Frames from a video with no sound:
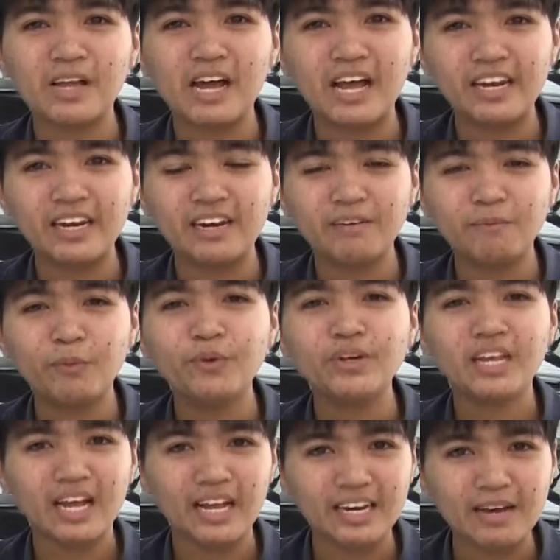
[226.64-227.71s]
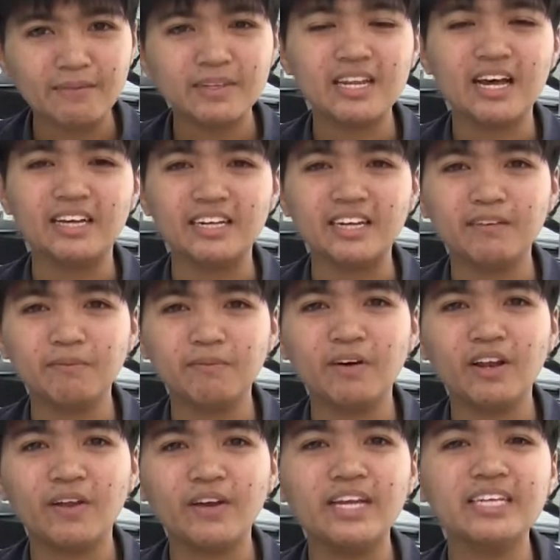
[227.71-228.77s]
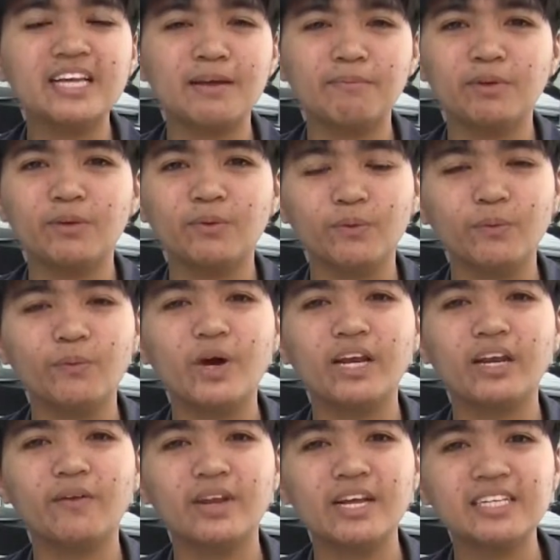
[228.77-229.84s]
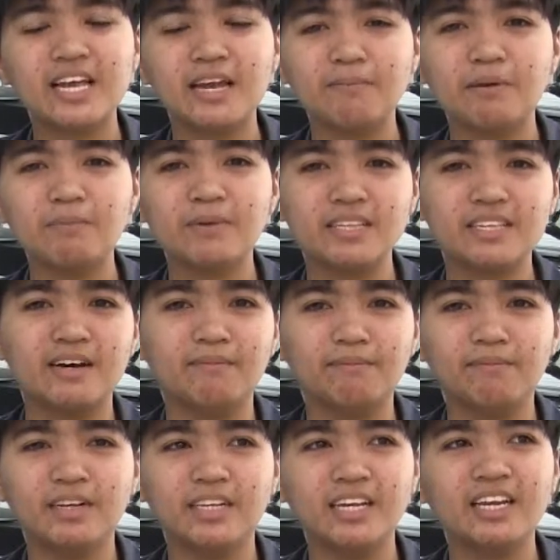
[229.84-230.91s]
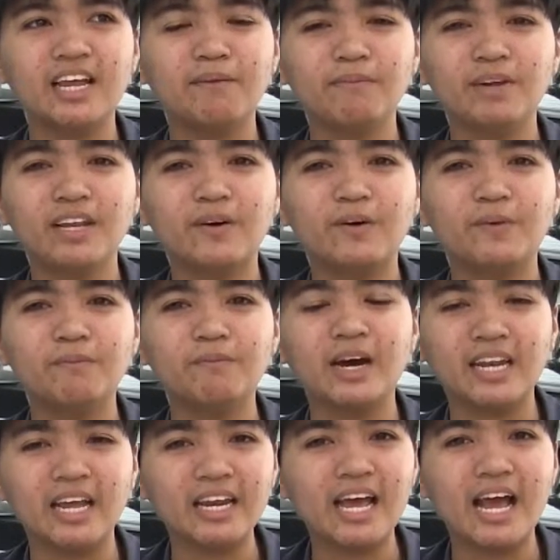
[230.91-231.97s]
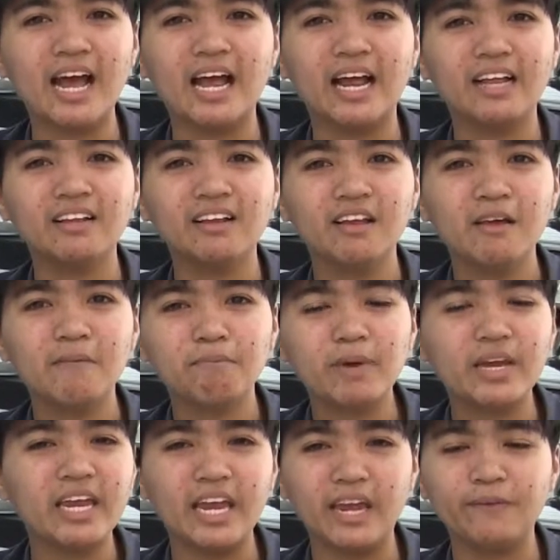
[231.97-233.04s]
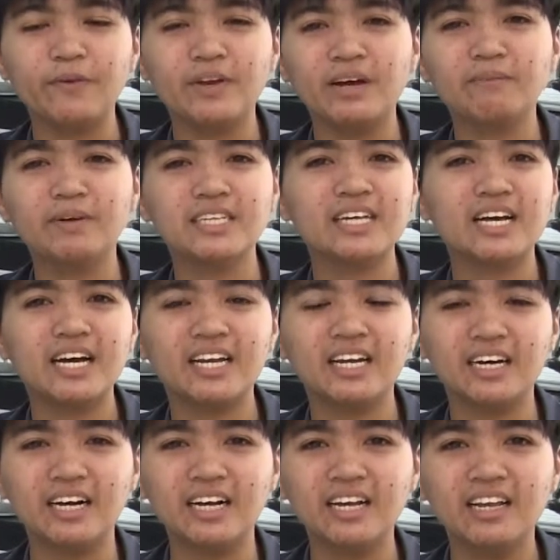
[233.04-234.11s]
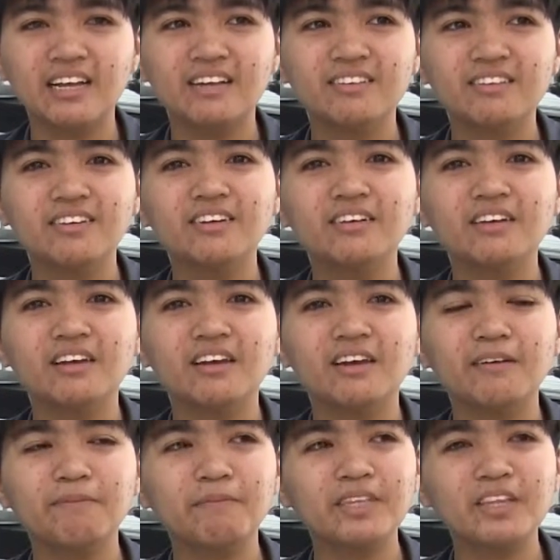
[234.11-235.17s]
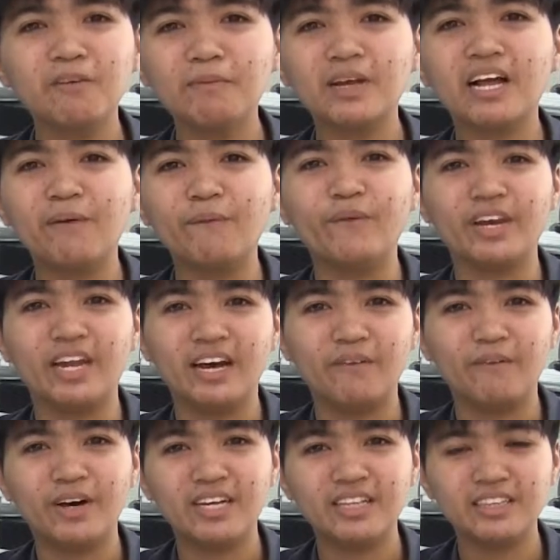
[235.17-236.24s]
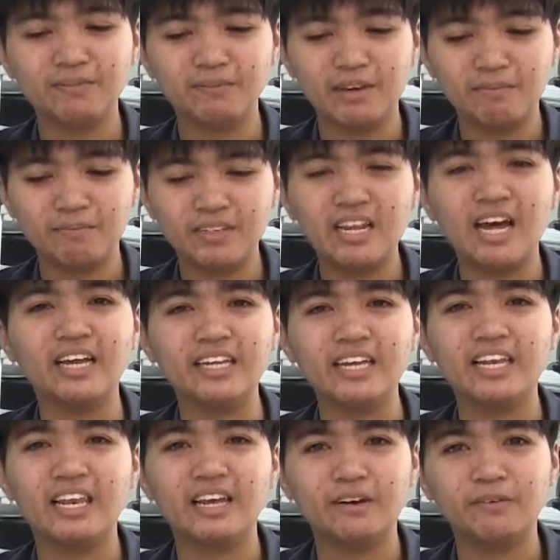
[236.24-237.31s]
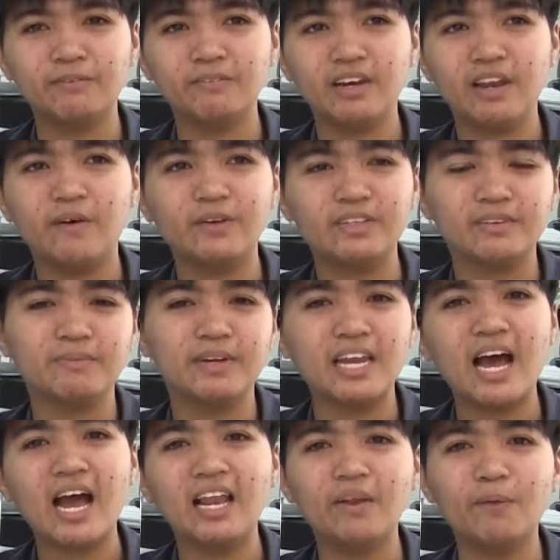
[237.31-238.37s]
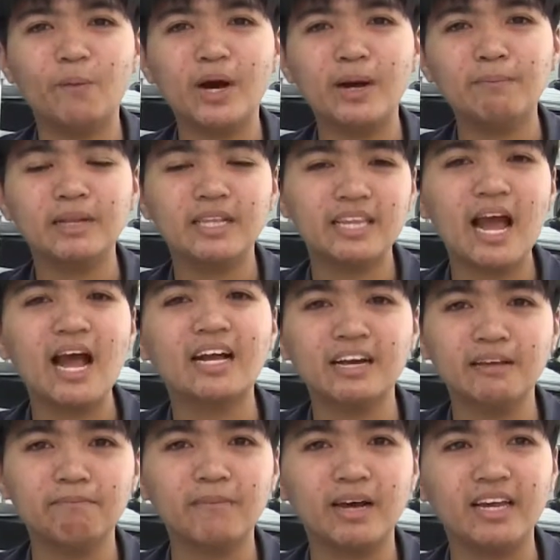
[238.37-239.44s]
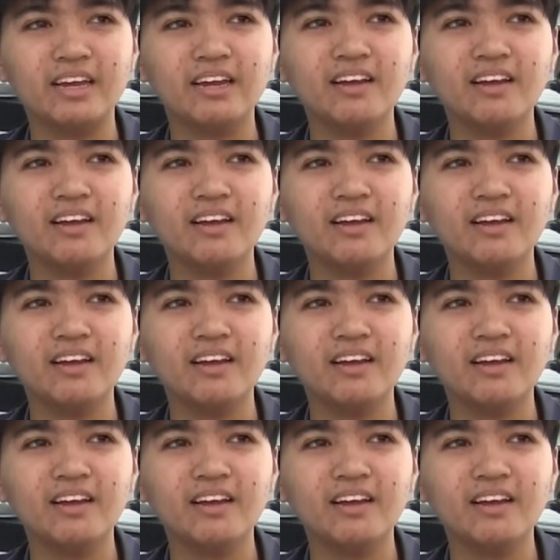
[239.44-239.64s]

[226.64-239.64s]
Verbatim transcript: การพูดในทางด้านภาษาอังกฤษ พอเราได้ใช้มันทุกๆวันเราได้ใช้มันประจำ มันยิ่งทำให้เราพัฒนาไปเองโดยธรรมชาติอะค่ะซึ่งไม่ต้องไปกังวลนะคะว่าสำหรับภาษาอังกฤษแล้วเราจะไม่ได้หรือว่ามันยากเกินไป